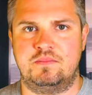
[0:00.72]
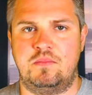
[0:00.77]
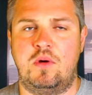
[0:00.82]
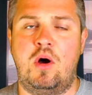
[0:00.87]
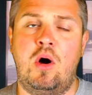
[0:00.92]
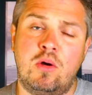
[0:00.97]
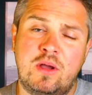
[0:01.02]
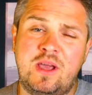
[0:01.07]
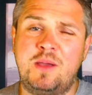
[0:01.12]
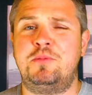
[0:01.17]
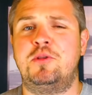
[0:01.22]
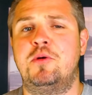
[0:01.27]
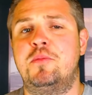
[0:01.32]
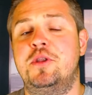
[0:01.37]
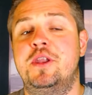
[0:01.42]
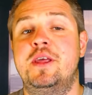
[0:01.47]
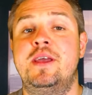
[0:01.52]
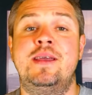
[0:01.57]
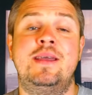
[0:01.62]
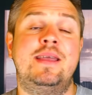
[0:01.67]
En
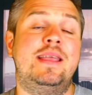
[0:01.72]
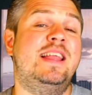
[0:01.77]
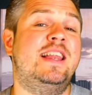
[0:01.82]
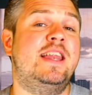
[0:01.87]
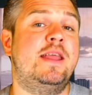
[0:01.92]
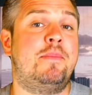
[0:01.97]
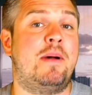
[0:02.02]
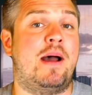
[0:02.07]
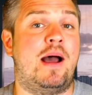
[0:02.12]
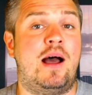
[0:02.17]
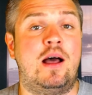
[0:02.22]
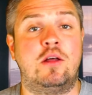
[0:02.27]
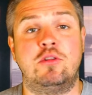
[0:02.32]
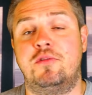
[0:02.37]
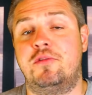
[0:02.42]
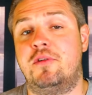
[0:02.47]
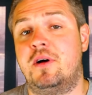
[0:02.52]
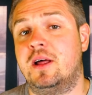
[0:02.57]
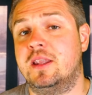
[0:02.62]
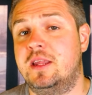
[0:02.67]
crypto-monnaie, il n'est pas rare de
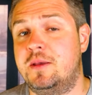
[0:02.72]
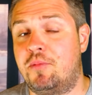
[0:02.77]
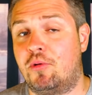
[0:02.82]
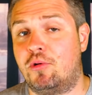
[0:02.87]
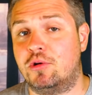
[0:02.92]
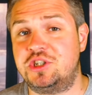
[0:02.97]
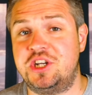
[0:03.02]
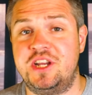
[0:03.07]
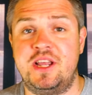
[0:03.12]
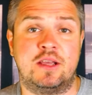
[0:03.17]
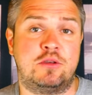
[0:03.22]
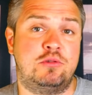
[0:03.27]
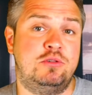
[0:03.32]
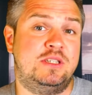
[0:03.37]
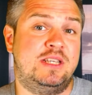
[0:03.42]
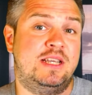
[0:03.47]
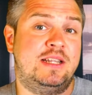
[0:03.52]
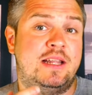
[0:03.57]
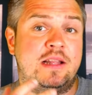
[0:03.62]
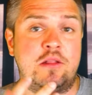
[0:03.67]
voir des projets
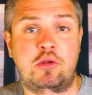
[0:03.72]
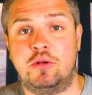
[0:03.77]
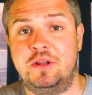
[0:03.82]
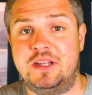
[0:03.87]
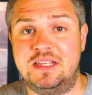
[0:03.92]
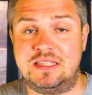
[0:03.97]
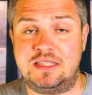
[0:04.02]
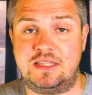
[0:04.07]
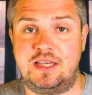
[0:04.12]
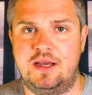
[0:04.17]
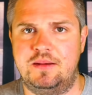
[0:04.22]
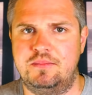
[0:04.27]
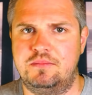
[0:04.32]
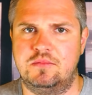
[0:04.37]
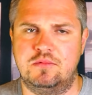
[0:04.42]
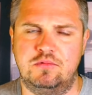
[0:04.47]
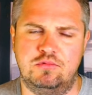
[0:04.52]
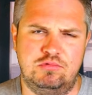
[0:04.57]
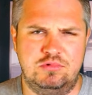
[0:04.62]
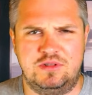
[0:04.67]
accusés d'être des
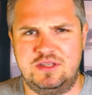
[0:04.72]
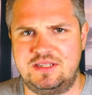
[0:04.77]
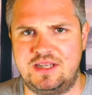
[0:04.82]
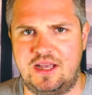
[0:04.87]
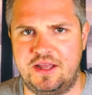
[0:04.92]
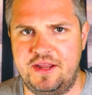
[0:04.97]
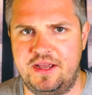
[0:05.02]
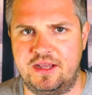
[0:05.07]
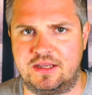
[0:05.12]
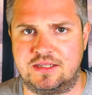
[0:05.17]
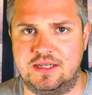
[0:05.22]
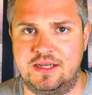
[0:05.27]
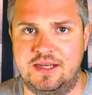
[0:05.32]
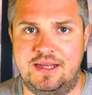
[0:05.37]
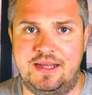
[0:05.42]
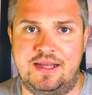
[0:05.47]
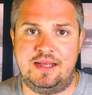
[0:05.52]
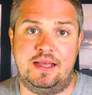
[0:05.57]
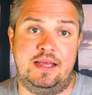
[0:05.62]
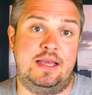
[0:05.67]
scams ou des arnaques.
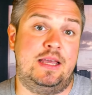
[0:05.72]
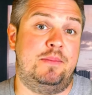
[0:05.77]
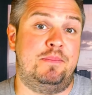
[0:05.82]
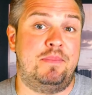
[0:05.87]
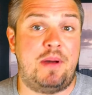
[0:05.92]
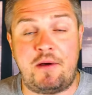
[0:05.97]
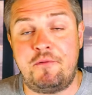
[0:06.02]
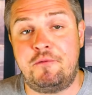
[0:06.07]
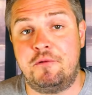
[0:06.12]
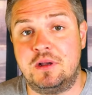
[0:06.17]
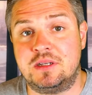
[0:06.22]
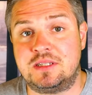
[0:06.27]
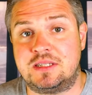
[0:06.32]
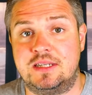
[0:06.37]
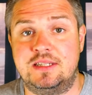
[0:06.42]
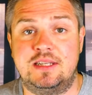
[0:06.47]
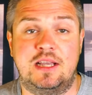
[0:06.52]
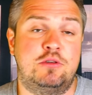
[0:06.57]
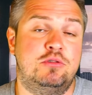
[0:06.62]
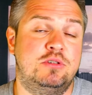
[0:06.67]
Et parfois,
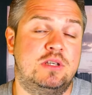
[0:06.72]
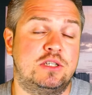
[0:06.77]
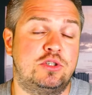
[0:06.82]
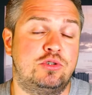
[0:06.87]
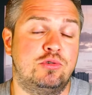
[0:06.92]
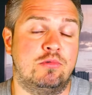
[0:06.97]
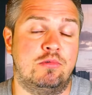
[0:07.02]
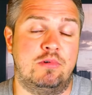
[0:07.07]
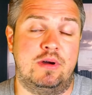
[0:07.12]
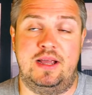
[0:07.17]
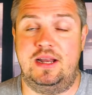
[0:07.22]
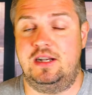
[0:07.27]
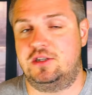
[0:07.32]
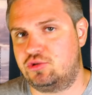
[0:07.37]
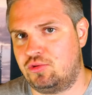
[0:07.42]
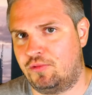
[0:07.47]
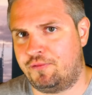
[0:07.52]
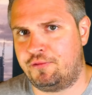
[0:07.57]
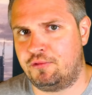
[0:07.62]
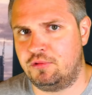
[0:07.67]
ces accusations, elles
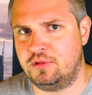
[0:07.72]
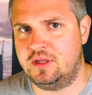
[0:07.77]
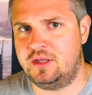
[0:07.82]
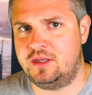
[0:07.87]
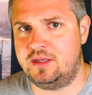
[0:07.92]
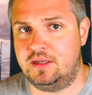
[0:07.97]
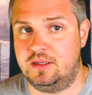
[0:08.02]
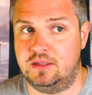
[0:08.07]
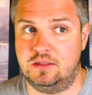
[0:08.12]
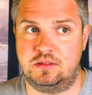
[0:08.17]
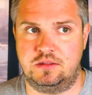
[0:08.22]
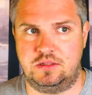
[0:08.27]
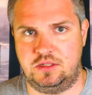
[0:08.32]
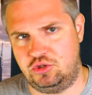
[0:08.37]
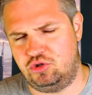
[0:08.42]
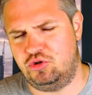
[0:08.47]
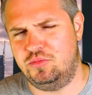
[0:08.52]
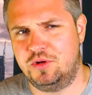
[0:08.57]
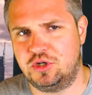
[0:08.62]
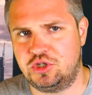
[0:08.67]
sont fondées, ce qui
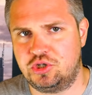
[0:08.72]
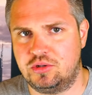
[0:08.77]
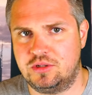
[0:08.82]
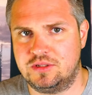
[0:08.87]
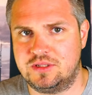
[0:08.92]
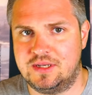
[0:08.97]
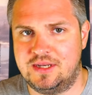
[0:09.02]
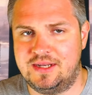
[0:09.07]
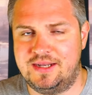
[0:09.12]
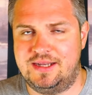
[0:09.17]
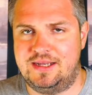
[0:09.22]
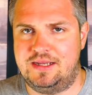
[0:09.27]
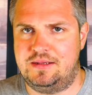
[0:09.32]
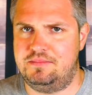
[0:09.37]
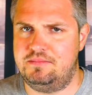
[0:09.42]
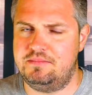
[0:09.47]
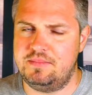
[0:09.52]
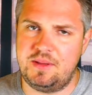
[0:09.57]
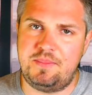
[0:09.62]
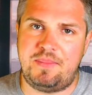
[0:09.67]
est une bonne chose,
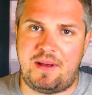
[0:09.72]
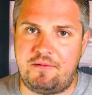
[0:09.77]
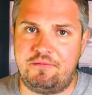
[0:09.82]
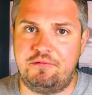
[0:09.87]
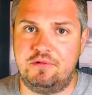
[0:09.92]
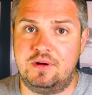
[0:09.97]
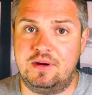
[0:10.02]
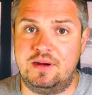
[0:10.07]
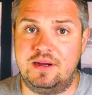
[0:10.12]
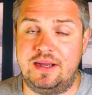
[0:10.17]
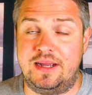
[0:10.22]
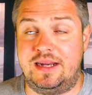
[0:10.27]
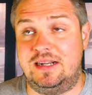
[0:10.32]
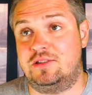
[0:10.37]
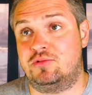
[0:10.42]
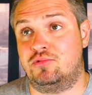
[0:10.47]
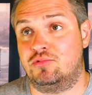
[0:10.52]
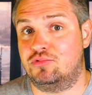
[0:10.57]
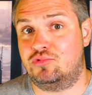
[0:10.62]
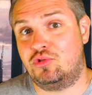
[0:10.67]
mais parfois, elles
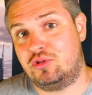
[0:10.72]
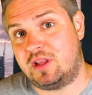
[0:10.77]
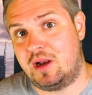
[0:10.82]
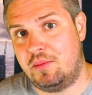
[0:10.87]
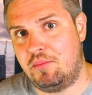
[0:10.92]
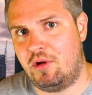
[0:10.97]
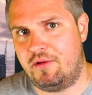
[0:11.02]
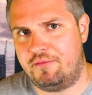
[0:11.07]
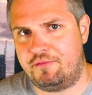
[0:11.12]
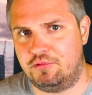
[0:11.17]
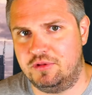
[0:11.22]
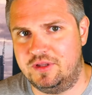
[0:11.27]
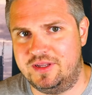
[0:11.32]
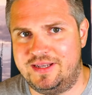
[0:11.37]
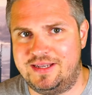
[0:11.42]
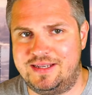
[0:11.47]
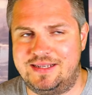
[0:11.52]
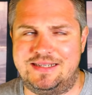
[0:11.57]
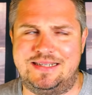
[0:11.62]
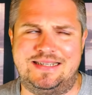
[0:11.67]
sont totalement
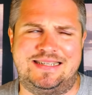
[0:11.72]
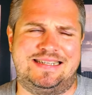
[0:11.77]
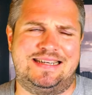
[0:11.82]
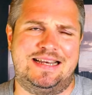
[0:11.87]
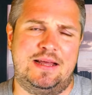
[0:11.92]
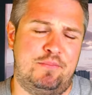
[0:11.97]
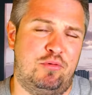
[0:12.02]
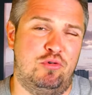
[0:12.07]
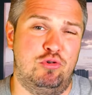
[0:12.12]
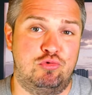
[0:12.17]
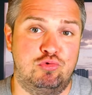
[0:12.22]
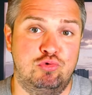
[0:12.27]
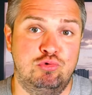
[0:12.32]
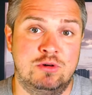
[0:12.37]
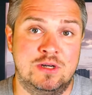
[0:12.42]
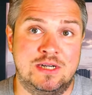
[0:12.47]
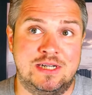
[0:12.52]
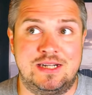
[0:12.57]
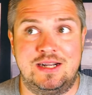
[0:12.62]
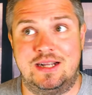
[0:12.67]
infondées, et là, pour le
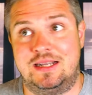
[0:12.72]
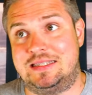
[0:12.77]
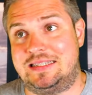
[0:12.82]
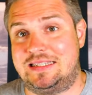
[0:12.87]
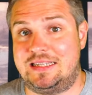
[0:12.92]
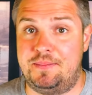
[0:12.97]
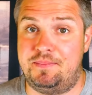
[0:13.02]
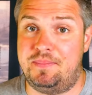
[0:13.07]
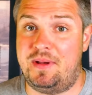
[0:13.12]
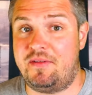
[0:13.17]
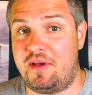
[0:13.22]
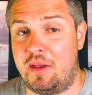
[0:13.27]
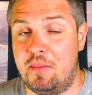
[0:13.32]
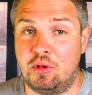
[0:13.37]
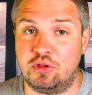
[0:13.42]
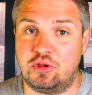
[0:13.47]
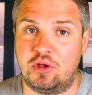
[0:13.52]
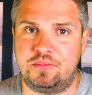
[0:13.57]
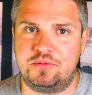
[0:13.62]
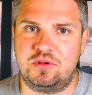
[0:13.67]
coup, c'est pas
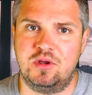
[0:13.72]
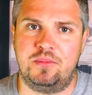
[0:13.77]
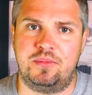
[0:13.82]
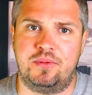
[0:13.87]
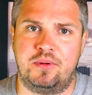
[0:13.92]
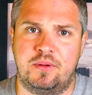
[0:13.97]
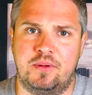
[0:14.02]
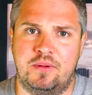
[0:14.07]
vraiment top top.